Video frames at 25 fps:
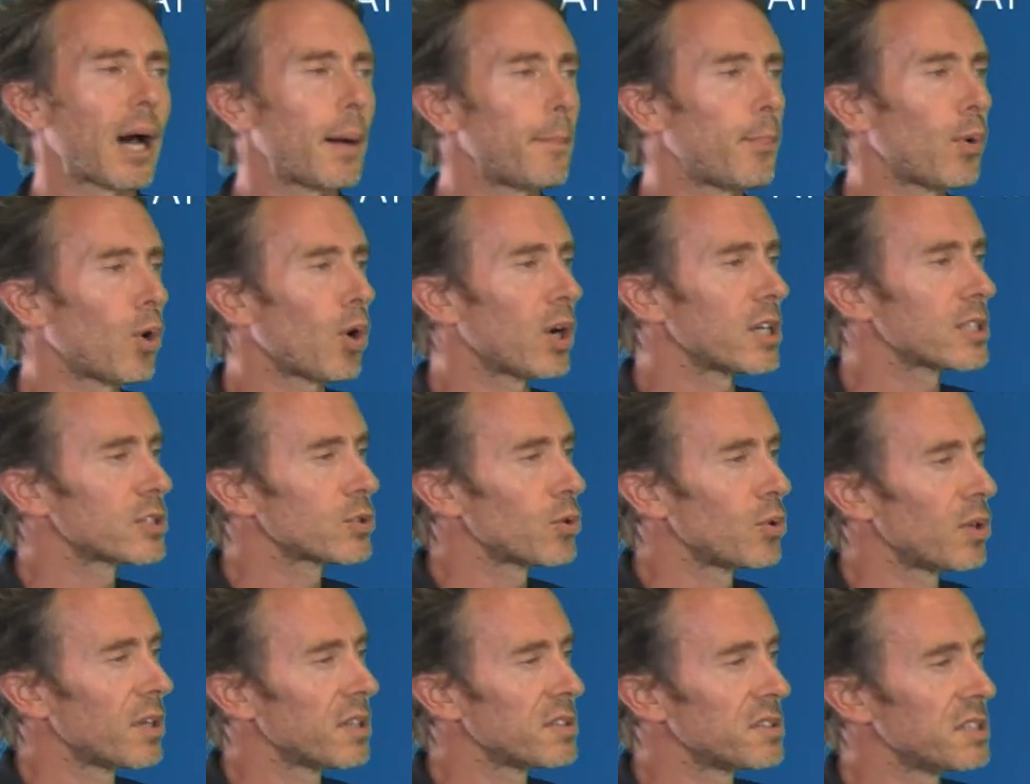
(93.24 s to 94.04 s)
rapport à
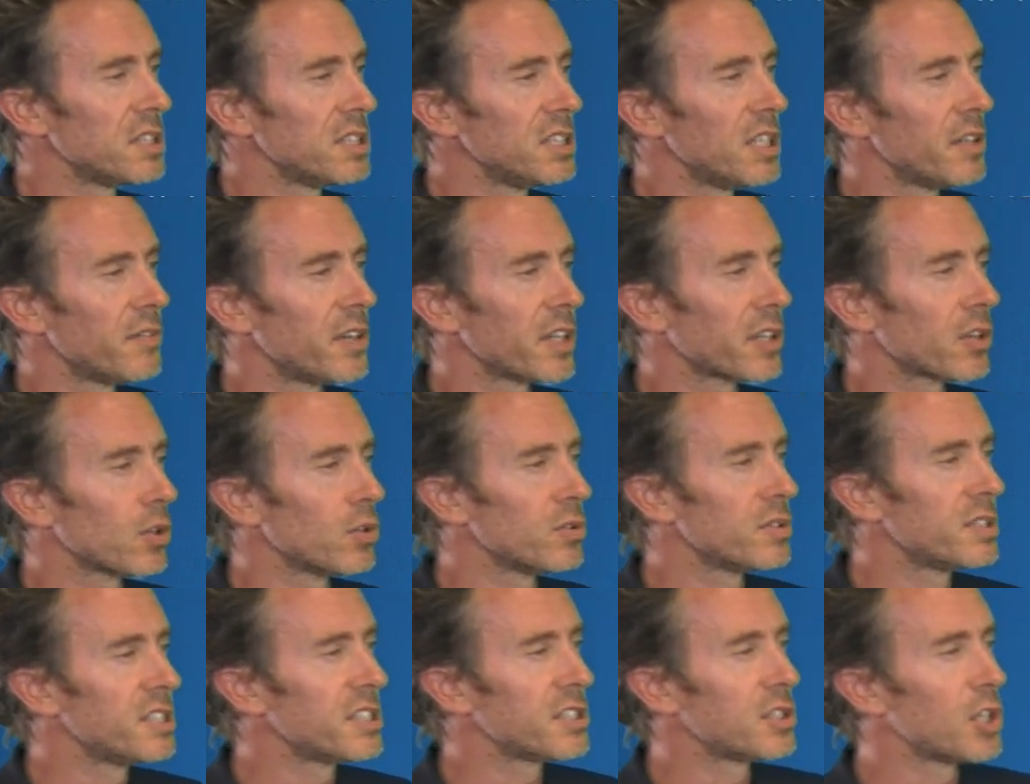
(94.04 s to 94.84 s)
ce lundi avec
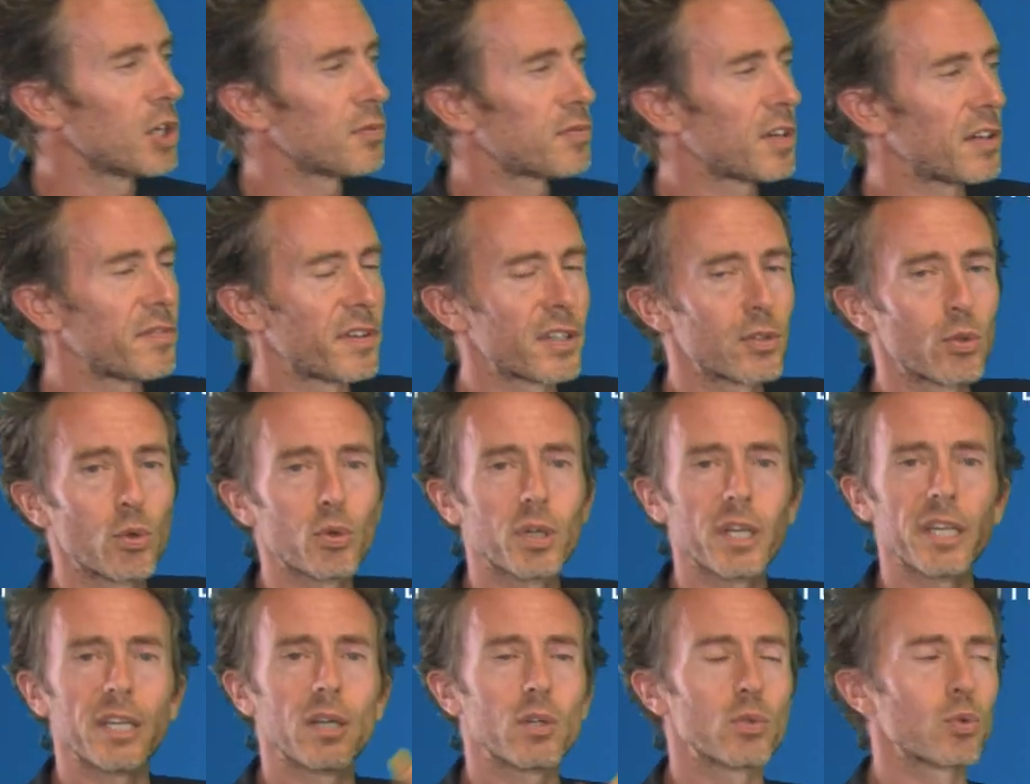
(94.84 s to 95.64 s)
19 euh, à 20
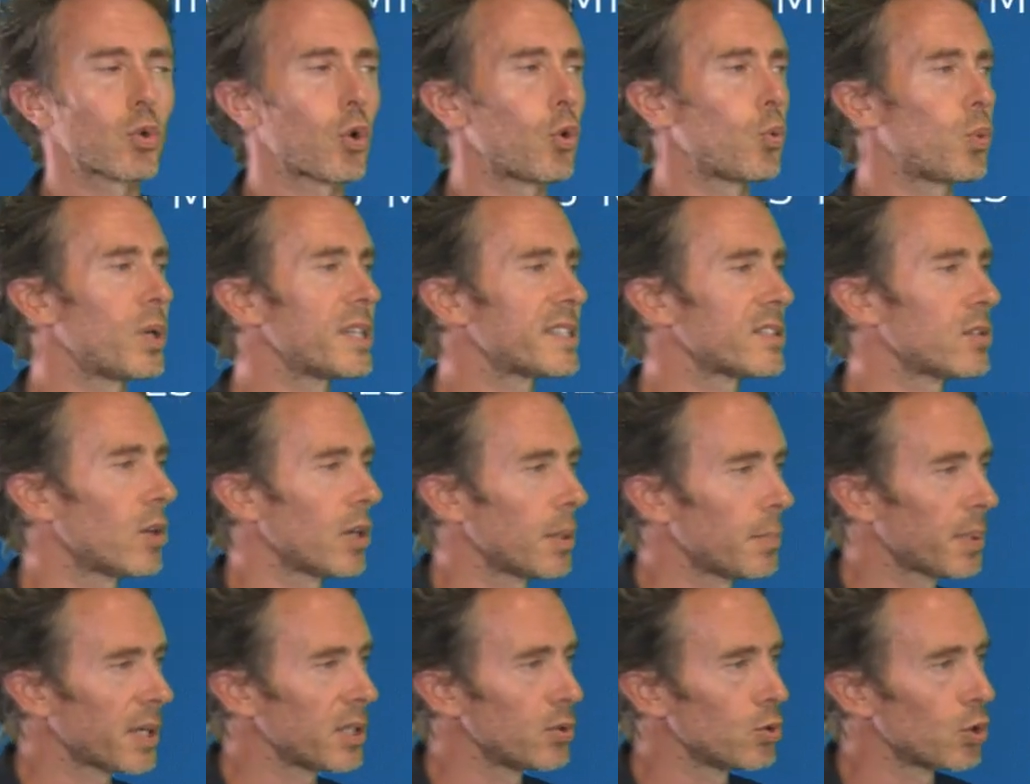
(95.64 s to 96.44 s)
degrés entre Ouessant
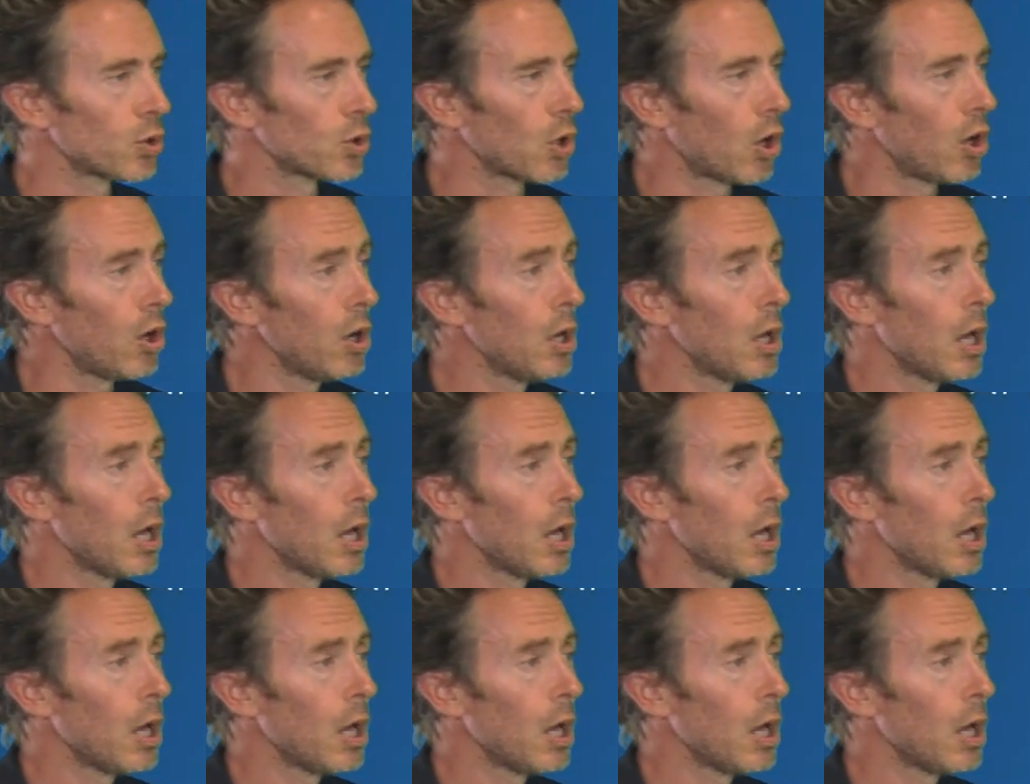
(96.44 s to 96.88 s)
et Brignogan.